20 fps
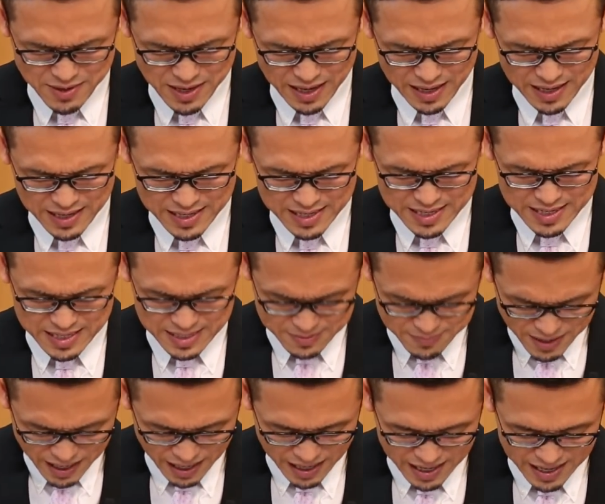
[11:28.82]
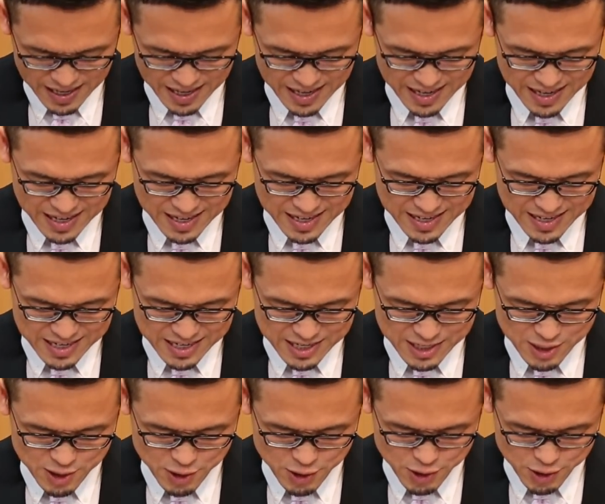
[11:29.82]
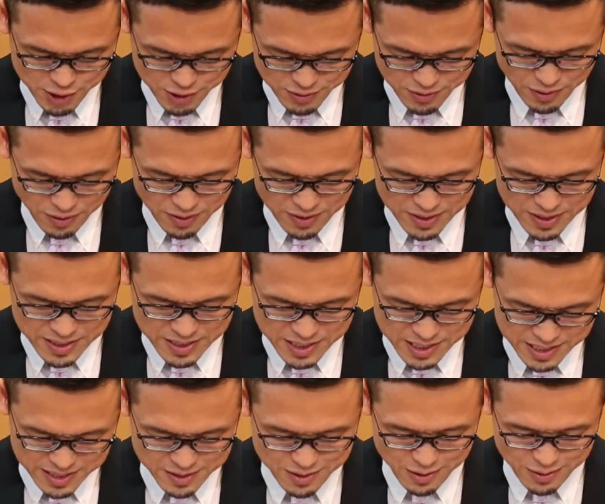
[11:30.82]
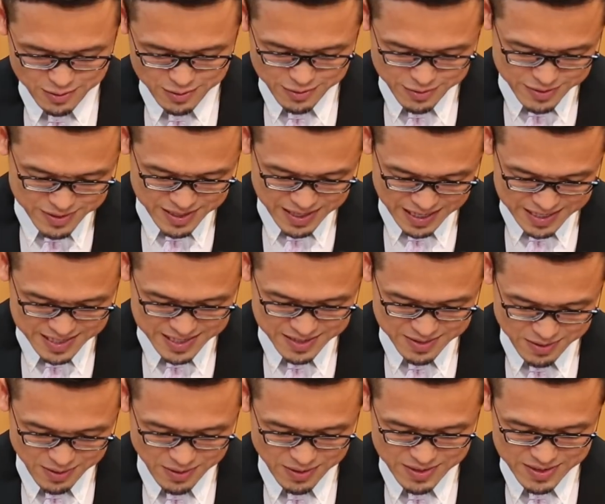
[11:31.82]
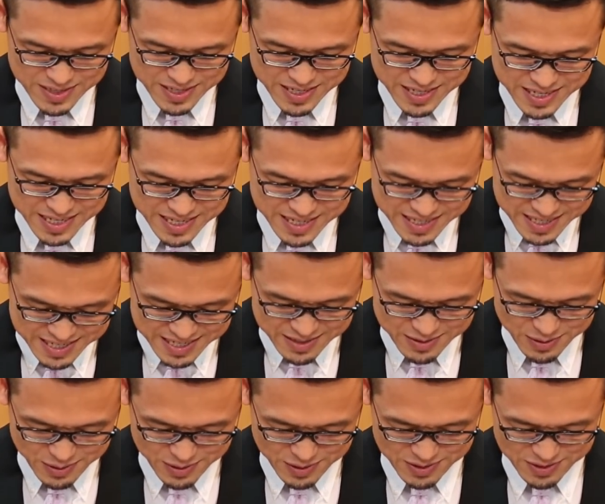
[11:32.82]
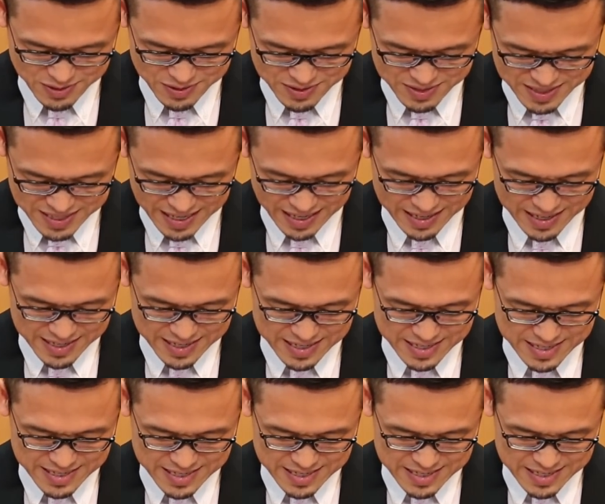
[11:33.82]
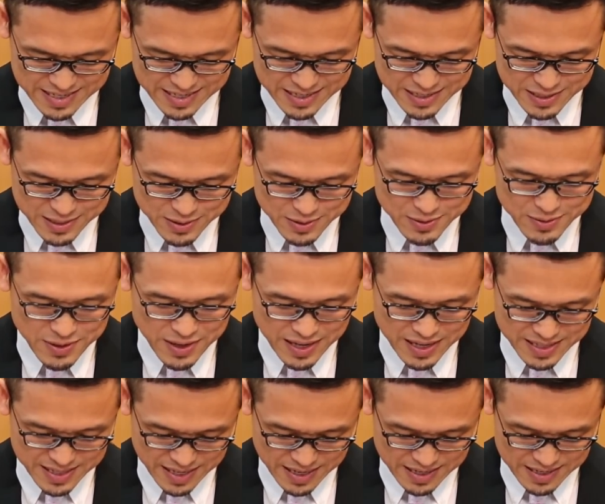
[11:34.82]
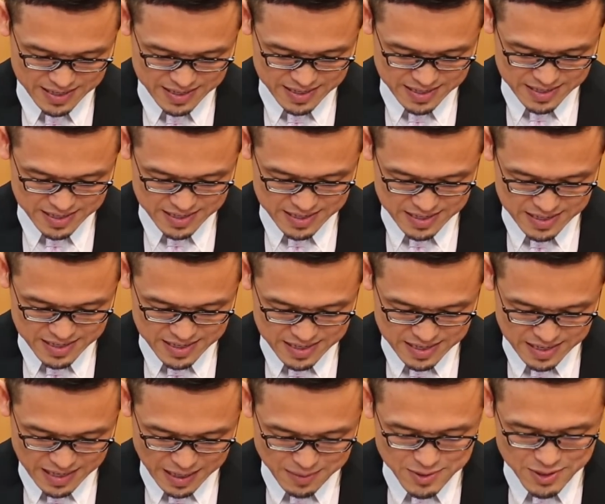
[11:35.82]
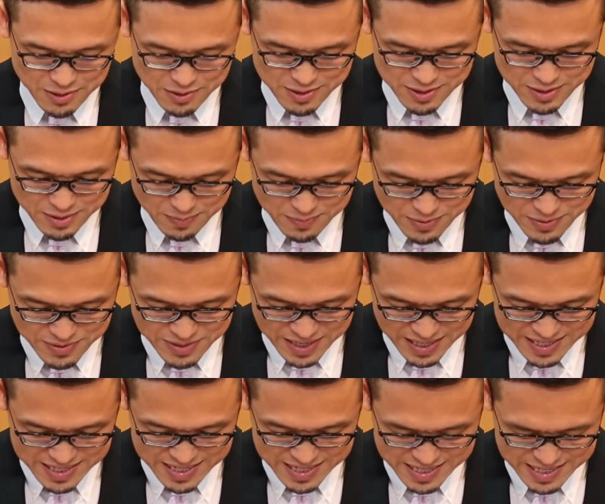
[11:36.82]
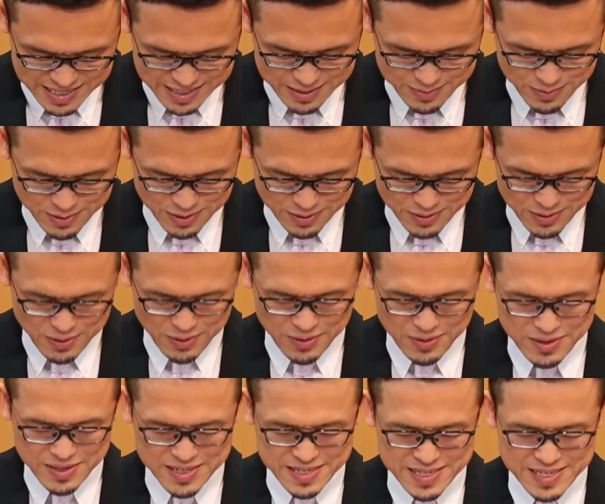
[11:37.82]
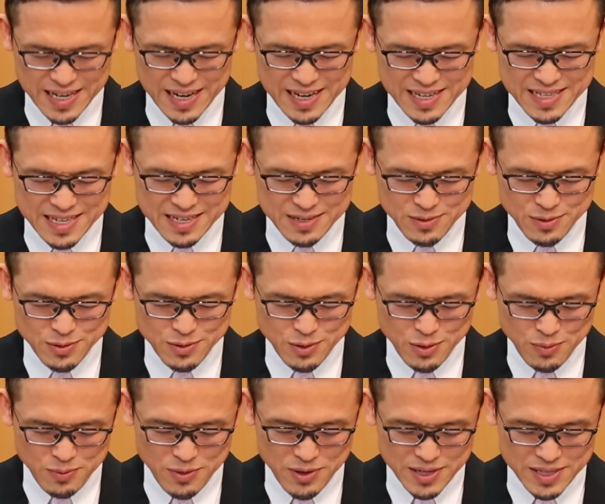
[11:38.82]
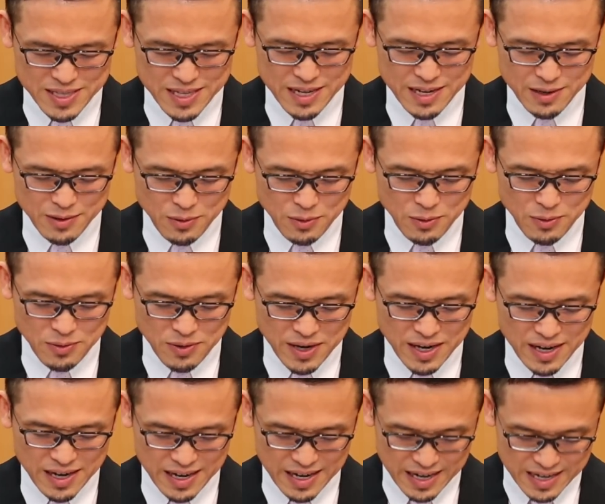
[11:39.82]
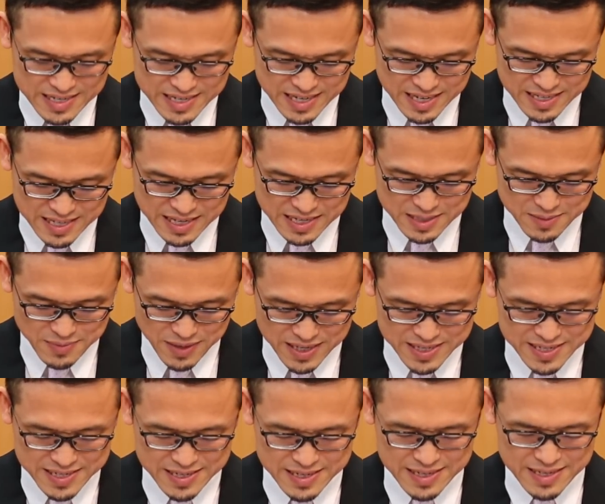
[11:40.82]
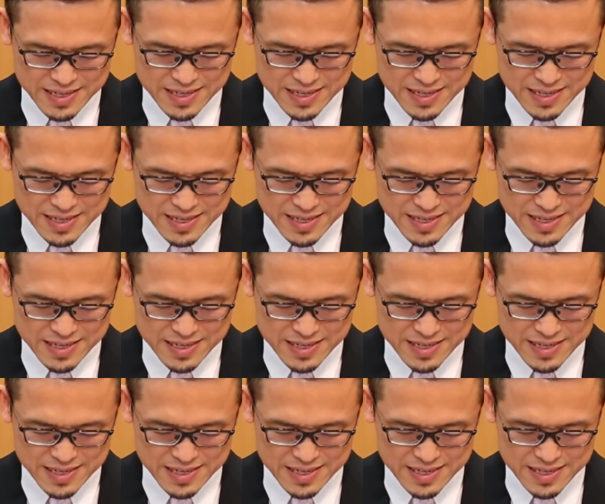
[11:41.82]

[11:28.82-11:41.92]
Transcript: は今主の死と復活を信じることによって救われて、神の国の文化に生きるものとされていることを覚えて心から感謝いたします。